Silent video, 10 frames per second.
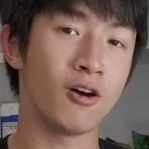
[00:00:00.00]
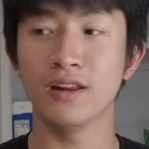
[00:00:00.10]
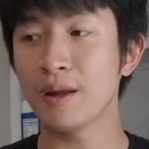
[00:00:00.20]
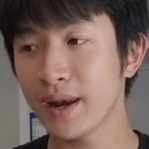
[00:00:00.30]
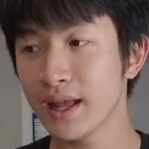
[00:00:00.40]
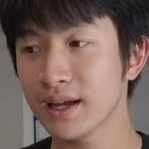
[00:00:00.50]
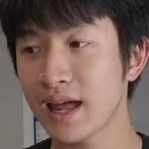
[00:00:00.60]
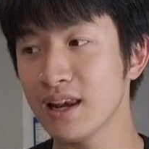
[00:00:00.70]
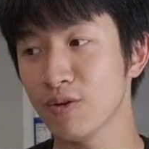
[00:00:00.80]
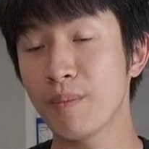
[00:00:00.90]
2หรือรับอะไรก็
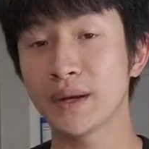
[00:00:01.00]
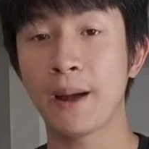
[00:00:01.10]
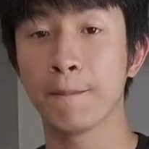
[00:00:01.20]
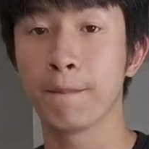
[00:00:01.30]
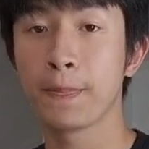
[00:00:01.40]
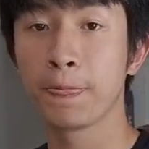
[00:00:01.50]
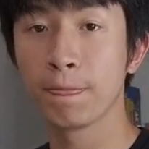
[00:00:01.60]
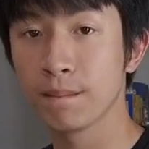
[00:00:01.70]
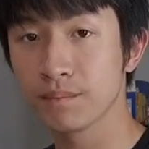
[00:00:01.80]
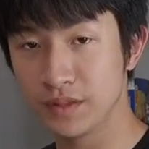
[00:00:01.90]
ได้หรือว่าไปทำ
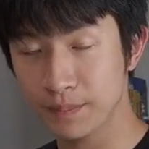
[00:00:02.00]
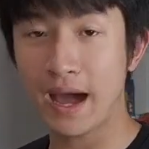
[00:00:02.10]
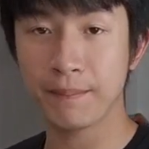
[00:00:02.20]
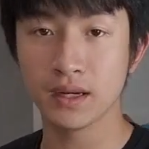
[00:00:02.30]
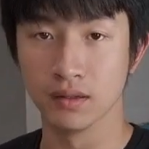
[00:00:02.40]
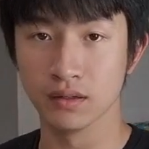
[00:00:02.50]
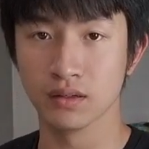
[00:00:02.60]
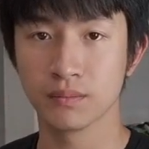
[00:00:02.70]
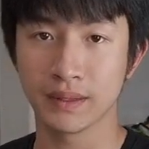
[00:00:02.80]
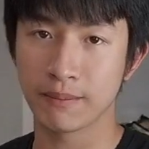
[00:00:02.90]
ดีพาร์ตเมนต์อื่น
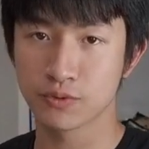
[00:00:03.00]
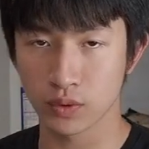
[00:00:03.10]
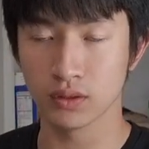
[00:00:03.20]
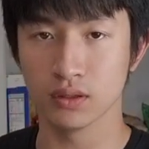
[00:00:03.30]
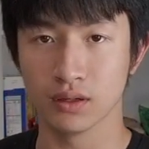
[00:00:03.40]
ไปทำส่วนอื่น